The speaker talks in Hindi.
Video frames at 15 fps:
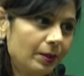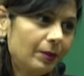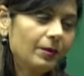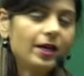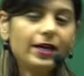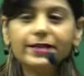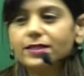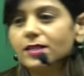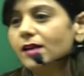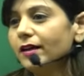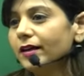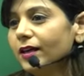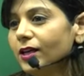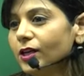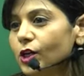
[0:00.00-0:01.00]
मैंने बोला ऐसा
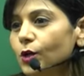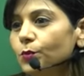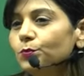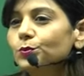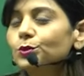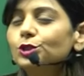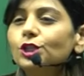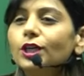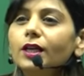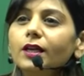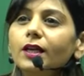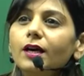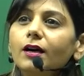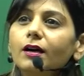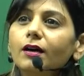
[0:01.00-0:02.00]
है मुझे
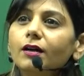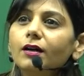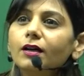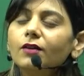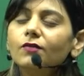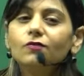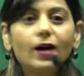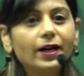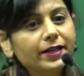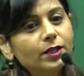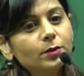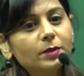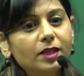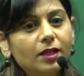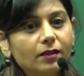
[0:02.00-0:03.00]
ना
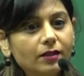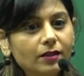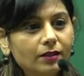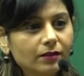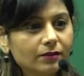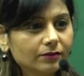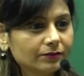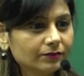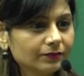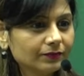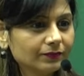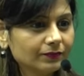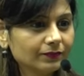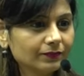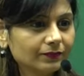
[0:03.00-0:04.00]
वायर बनानी है
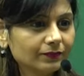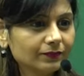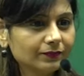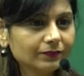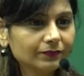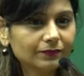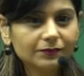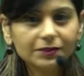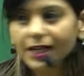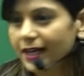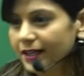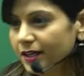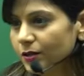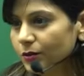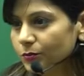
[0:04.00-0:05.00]

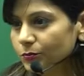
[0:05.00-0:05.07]
है ना